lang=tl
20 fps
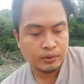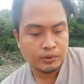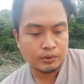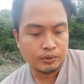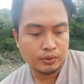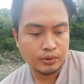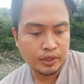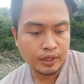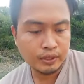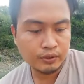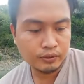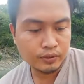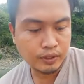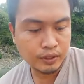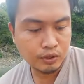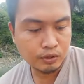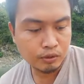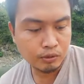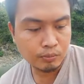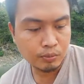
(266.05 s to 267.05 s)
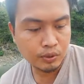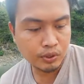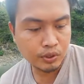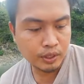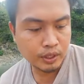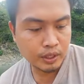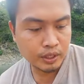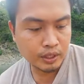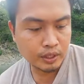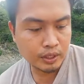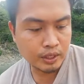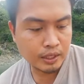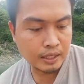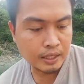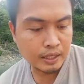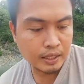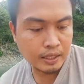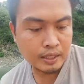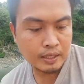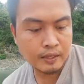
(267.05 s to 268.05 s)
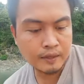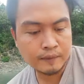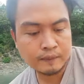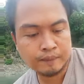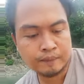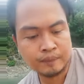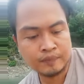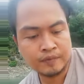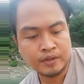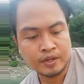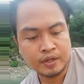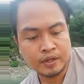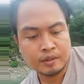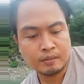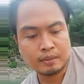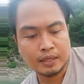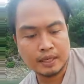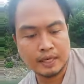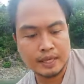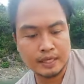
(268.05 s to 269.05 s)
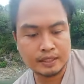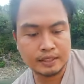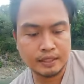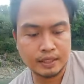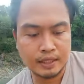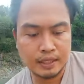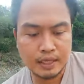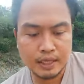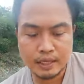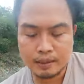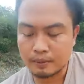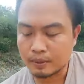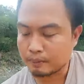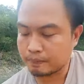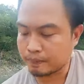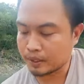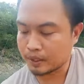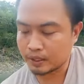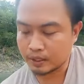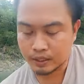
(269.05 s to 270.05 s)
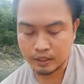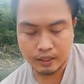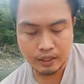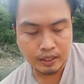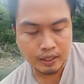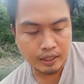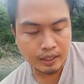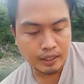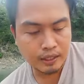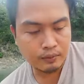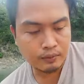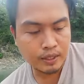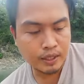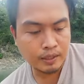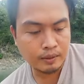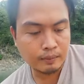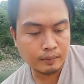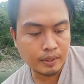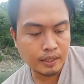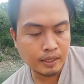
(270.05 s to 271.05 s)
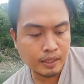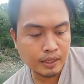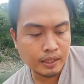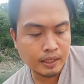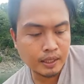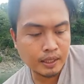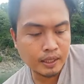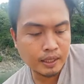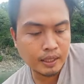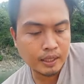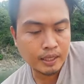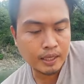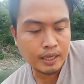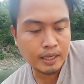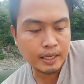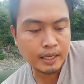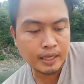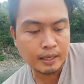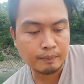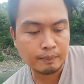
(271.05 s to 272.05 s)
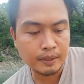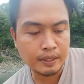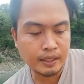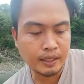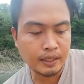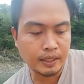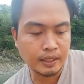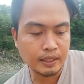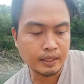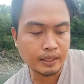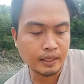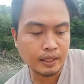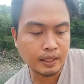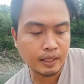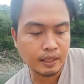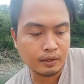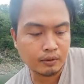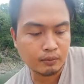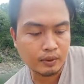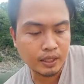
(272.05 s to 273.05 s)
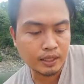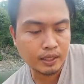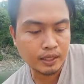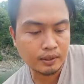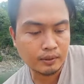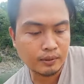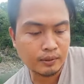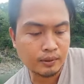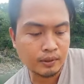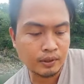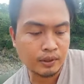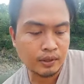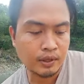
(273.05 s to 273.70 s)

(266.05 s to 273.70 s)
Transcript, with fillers: Uray no ti lubong ket uh, padasen na nga mangpennek iti kararwa nga mahaan na nga kaya nga penneken ti kararwa tayo.